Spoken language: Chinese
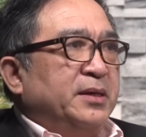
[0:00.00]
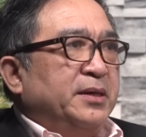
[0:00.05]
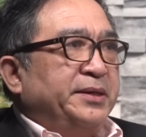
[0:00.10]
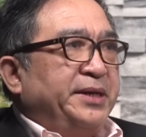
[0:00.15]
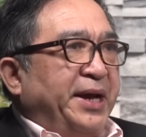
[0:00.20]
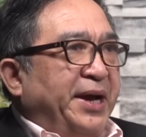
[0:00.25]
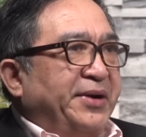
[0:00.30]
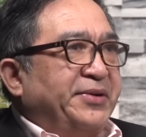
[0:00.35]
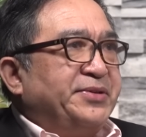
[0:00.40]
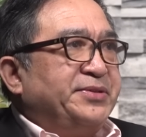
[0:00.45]

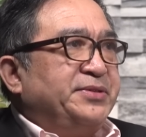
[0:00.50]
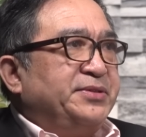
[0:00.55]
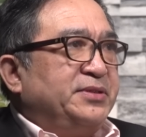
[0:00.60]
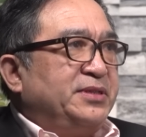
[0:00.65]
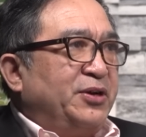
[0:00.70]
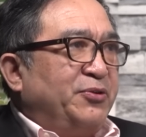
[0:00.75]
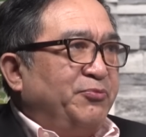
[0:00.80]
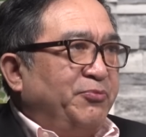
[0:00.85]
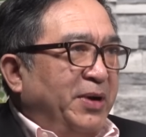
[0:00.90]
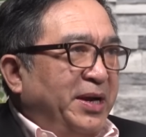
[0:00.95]
第二个是
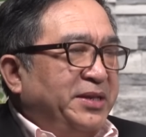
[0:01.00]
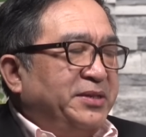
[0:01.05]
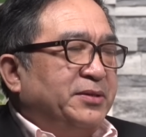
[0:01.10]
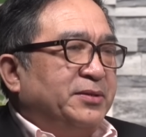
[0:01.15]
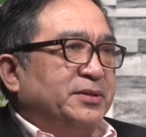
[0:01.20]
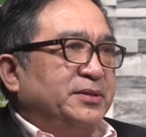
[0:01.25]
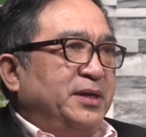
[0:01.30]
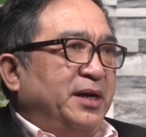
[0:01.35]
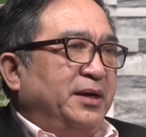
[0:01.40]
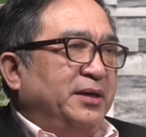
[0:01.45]
在外
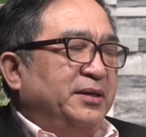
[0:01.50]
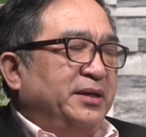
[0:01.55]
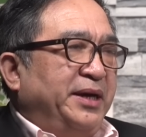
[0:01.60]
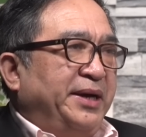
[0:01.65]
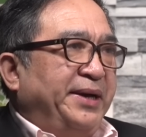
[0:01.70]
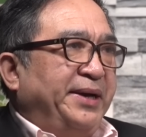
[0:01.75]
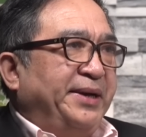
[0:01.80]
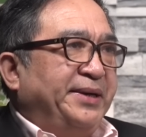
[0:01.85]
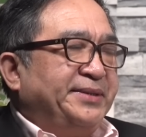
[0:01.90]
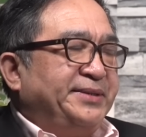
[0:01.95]
交上
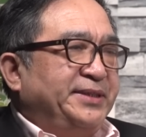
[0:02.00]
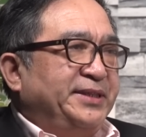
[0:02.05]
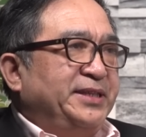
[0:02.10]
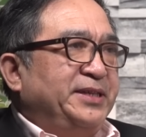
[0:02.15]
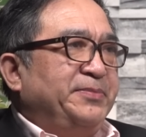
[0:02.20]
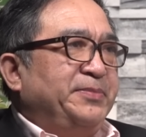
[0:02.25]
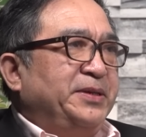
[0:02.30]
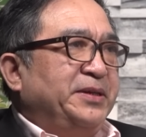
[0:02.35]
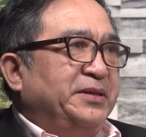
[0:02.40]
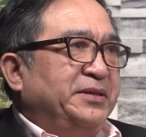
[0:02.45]
啊，习
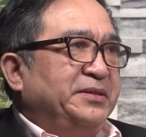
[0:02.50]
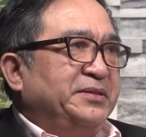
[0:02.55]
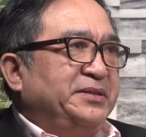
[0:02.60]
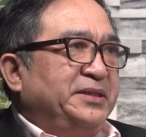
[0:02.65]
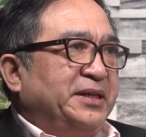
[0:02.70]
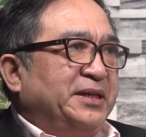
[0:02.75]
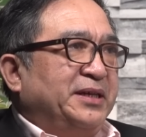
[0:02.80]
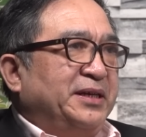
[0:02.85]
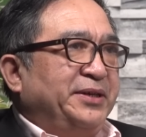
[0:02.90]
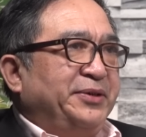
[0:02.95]
近平
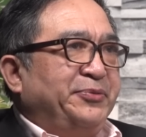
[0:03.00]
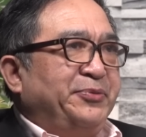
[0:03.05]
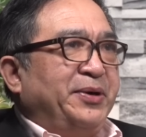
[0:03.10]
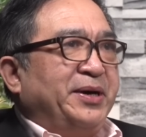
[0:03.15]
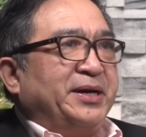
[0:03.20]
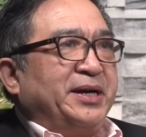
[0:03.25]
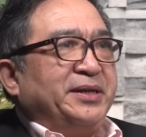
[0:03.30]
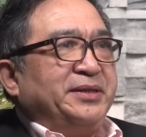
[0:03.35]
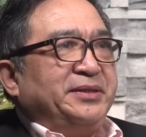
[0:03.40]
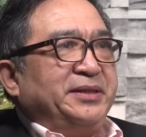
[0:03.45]
这个我
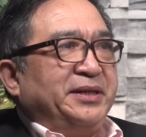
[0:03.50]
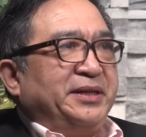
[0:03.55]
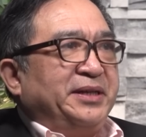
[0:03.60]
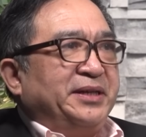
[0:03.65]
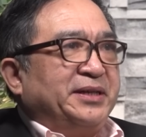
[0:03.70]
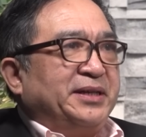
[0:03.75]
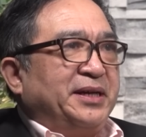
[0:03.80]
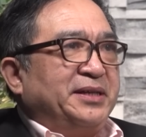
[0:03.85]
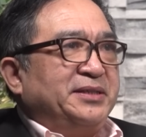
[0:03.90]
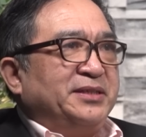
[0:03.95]
跟今
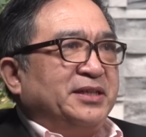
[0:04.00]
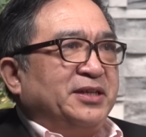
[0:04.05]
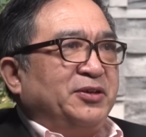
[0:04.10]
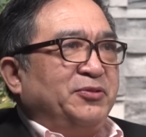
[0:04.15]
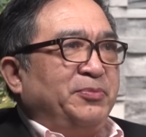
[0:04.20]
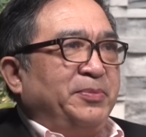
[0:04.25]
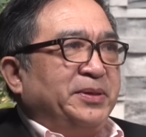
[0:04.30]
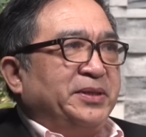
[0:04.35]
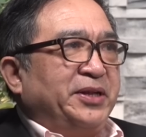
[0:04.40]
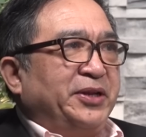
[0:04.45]
天跟这个
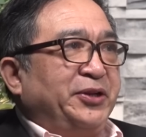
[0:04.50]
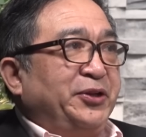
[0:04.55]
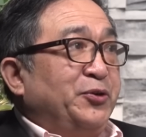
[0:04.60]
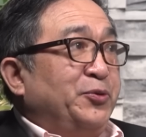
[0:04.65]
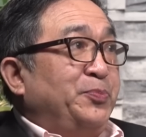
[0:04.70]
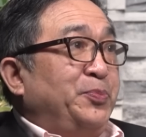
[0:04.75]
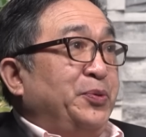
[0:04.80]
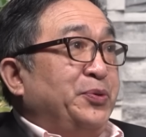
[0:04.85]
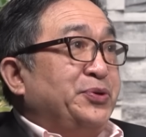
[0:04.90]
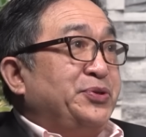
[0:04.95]
我们的六
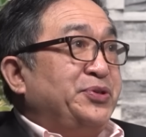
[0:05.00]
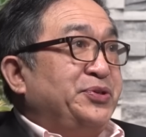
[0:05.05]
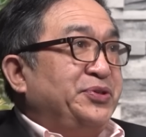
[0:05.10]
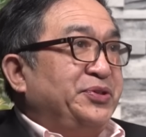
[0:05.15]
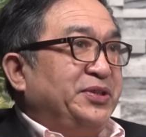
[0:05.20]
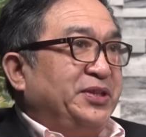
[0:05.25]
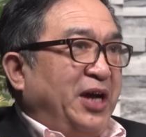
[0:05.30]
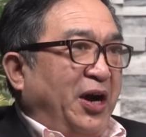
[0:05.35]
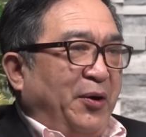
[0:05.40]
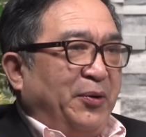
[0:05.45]
博
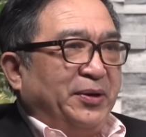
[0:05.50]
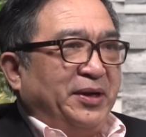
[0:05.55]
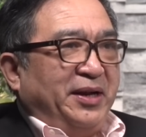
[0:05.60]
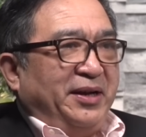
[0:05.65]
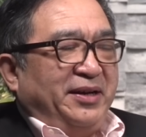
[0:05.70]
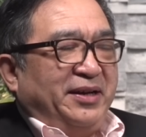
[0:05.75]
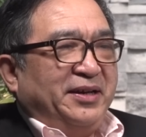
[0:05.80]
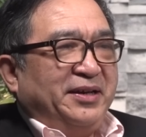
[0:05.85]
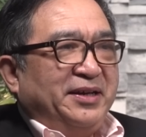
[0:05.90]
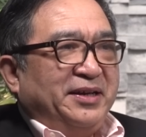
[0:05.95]
士讨论。
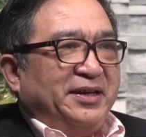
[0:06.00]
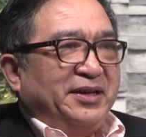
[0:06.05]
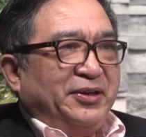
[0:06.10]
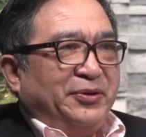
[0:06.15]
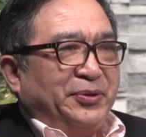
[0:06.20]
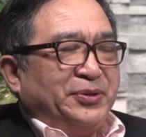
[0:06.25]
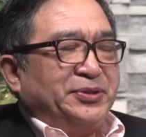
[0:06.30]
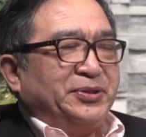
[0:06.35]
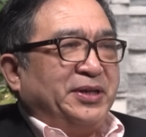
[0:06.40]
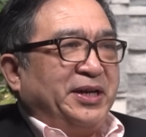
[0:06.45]

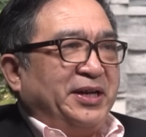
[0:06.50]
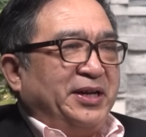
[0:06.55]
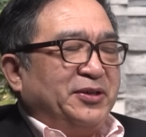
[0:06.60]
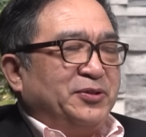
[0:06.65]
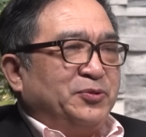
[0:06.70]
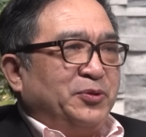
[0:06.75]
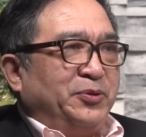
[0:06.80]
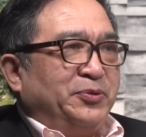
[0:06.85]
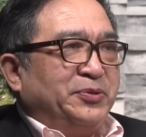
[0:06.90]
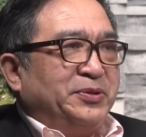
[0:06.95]
我就跟他
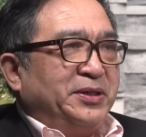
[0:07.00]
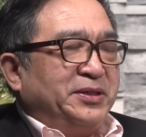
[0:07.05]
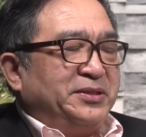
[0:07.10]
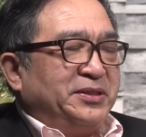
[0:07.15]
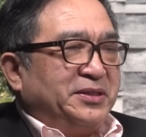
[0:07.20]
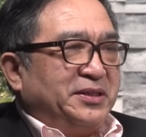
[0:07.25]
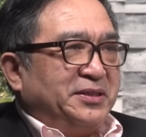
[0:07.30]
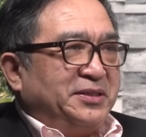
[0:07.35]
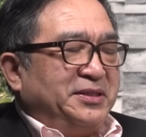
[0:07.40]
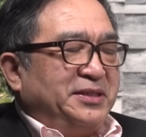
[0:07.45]
说，我说
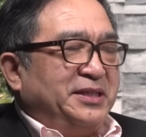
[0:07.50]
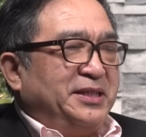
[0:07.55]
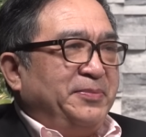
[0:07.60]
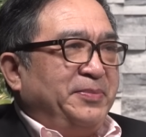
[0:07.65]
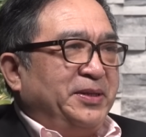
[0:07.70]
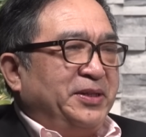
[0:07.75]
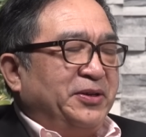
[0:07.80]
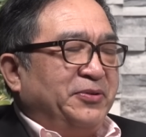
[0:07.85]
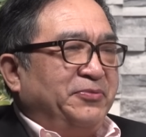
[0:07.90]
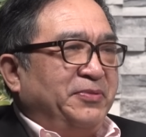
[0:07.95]
这个习近
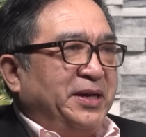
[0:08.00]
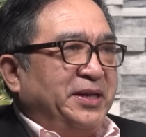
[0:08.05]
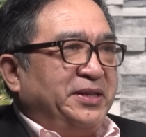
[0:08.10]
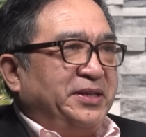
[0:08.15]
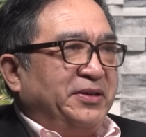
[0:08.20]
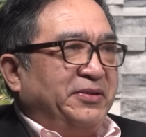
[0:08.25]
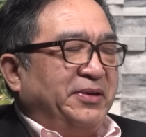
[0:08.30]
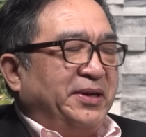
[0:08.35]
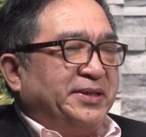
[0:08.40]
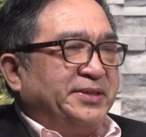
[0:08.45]
平的外
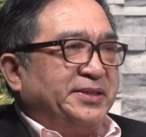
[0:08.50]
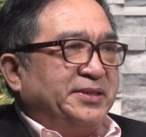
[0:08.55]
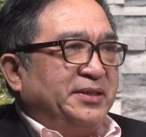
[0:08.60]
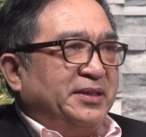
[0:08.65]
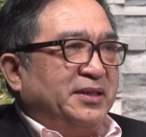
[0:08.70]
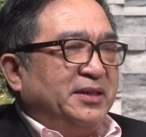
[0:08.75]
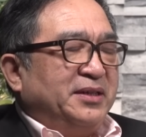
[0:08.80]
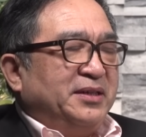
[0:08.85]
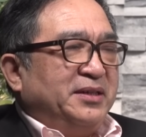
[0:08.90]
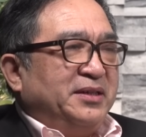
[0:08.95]
交啊
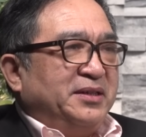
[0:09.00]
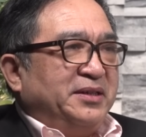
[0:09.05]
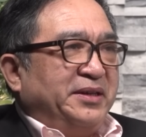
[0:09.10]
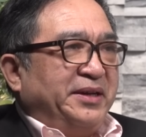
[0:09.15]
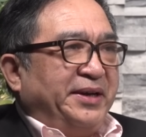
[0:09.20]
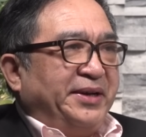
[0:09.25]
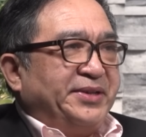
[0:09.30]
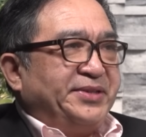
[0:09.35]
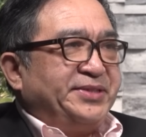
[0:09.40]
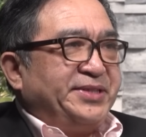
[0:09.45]
是，
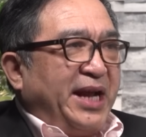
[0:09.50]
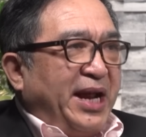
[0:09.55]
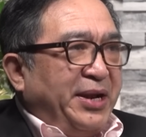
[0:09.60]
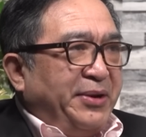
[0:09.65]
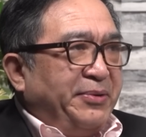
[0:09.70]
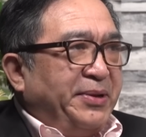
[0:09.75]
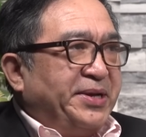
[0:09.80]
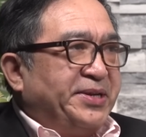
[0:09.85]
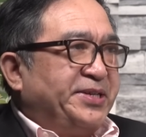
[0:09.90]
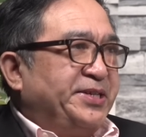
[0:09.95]
呃，
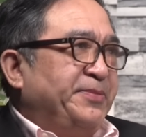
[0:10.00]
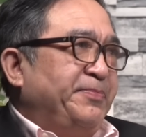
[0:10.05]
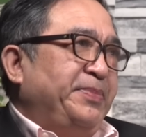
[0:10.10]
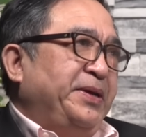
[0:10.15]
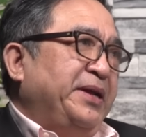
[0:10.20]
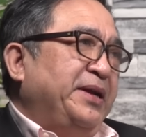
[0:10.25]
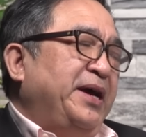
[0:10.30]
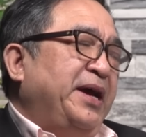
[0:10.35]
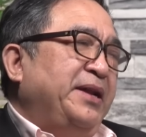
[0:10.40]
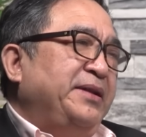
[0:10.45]
战略是
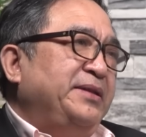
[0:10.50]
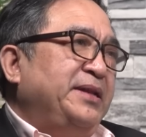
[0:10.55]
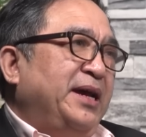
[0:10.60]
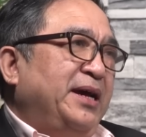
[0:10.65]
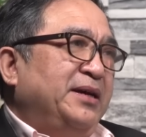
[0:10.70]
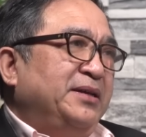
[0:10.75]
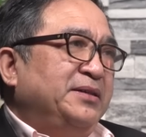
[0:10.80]
平衡的，